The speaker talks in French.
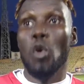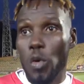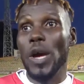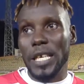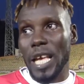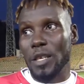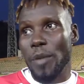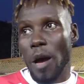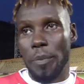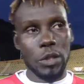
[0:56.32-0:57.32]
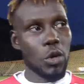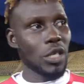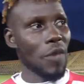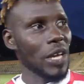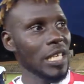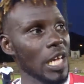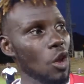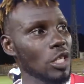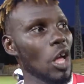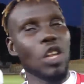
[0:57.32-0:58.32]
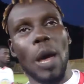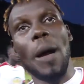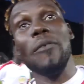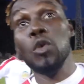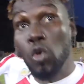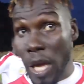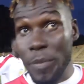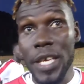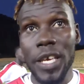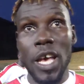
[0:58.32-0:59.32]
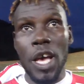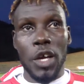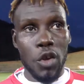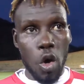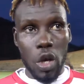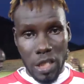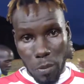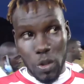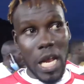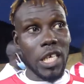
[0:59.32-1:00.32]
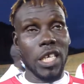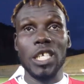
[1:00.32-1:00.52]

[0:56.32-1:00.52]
Oui, oui, exactement, parce que ça fait longtemps qu'on n'a pas vu nos amis. Donc euh, c'est pour ça qu'ils